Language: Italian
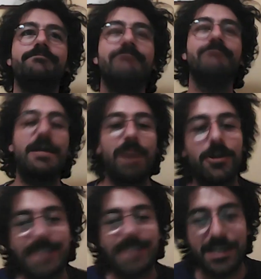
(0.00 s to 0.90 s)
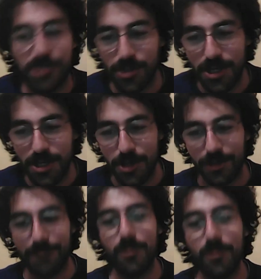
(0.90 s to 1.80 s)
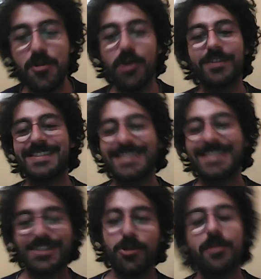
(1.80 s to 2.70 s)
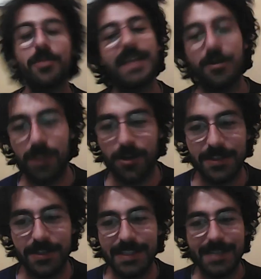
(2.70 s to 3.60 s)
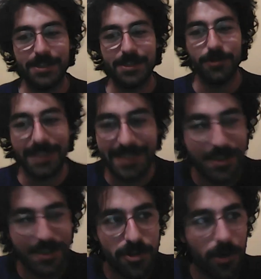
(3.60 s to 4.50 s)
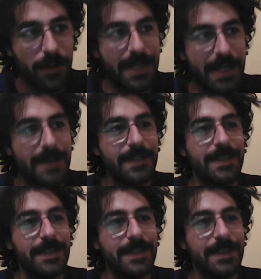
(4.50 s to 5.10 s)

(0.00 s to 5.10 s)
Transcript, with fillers: è una cosa che so io, il pubblico scoprirà qualcosa nella seconda stagione